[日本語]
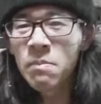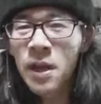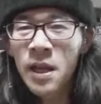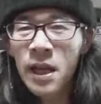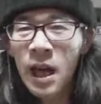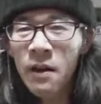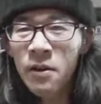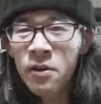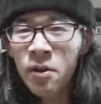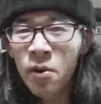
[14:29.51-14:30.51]
命に関わ
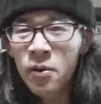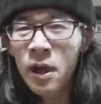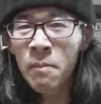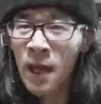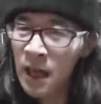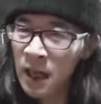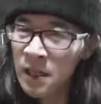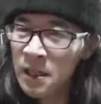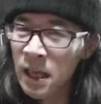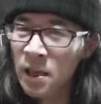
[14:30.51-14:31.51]
るっていうことは
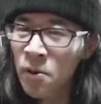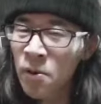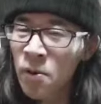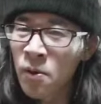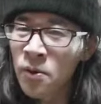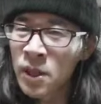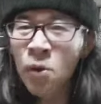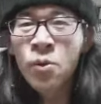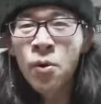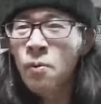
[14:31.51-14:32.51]
まああのさ
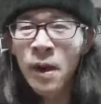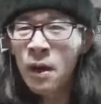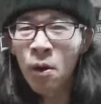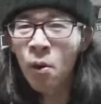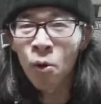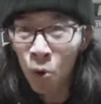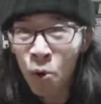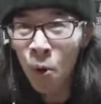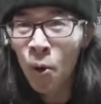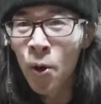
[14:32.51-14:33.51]
ほどまあほとん
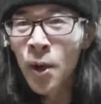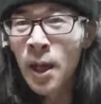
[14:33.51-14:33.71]
ど